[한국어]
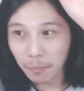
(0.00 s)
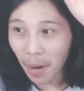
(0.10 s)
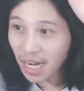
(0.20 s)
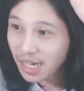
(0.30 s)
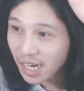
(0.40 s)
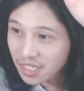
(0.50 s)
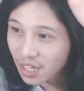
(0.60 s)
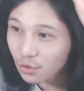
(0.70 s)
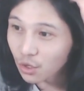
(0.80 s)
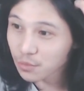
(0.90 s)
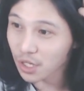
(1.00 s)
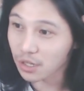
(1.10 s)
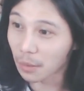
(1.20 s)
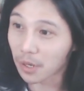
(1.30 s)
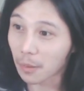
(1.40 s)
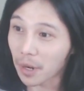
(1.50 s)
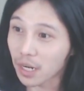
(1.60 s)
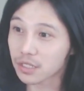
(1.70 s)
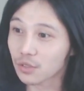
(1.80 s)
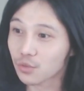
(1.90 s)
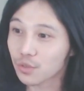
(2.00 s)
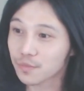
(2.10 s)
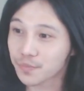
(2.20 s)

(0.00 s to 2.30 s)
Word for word: 빨간색으로 염색을 했단 말이야. 빨간색으로?